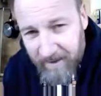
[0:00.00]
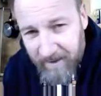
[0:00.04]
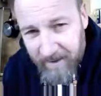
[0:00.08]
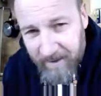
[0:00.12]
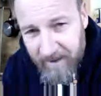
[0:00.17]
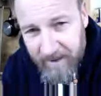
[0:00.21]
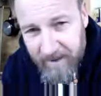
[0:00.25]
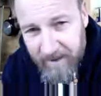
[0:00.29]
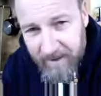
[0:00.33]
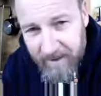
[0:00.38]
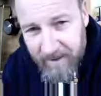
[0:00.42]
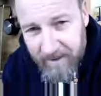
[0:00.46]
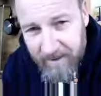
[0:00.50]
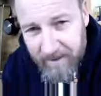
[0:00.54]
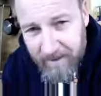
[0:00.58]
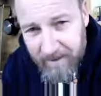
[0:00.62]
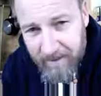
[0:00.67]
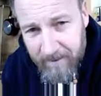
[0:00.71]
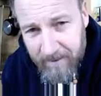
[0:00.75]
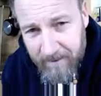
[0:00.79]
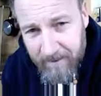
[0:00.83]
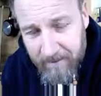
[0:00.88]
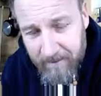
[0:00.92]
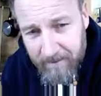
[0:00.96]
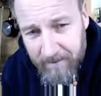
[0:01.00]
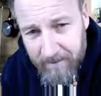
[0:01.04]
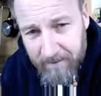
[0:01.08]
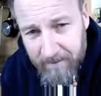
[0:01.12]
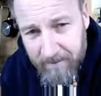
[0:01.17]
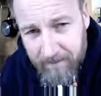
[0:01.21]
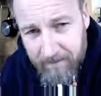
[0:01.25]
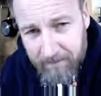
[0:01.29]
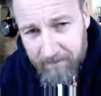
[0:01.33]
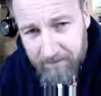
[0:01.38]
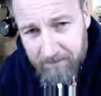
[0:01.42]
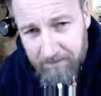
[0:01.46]
der
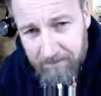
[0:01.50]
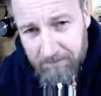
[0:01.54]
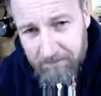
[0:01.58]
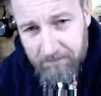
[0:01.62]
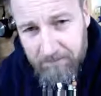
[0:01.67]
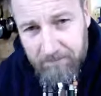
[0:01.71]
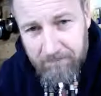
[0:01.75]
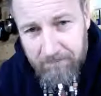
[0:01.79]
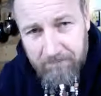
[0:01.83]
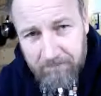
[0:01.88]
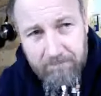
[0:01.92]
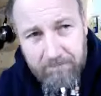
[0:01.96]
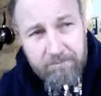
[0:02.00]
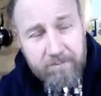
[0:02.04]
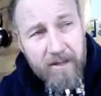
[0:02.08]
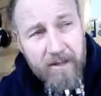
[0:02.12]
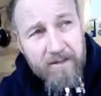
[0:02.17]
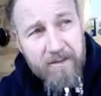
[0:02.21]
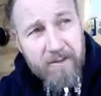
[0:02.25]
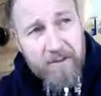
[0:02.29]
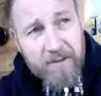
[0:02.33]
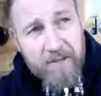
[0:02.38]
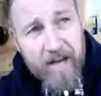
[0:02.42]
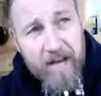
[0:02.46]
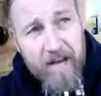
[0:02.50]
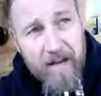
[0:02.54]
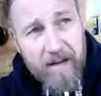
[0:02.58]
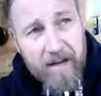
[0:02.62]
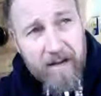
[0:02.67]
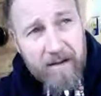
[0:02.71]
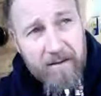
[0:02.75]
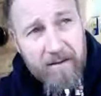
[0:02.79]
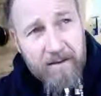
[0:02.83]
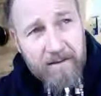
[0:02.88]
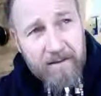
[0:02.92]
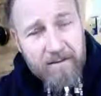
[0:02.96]
praktisch
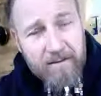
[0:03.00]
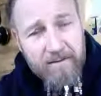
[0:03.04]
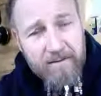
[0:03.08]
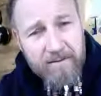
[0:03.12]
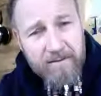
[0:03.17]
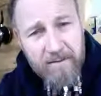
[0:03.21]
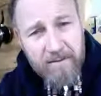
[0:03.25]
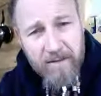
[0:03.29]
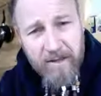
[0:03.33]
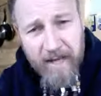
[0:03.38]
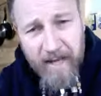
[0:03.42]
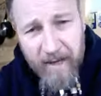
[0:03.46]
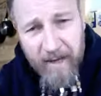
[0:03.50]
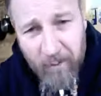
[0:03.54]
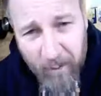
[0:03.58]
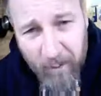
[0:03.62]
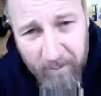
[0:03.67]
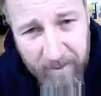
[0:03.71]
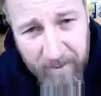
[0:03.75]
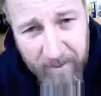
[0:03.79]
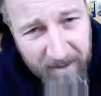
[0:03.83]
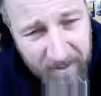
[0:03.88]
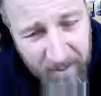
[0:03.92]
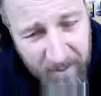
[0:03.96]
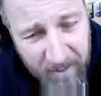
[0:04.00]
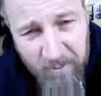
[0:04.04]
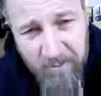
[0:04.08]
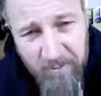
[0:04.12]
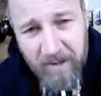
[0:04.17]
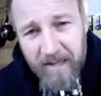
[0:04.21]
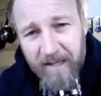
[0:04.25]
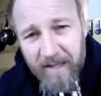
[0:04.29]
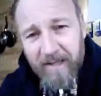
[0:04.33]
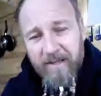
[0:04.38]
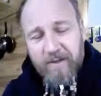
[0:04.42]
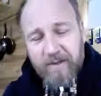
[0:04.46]
äh, gleich nochmal
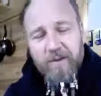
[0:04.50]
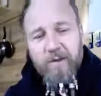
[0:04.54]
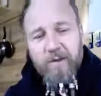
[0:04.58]
und gleich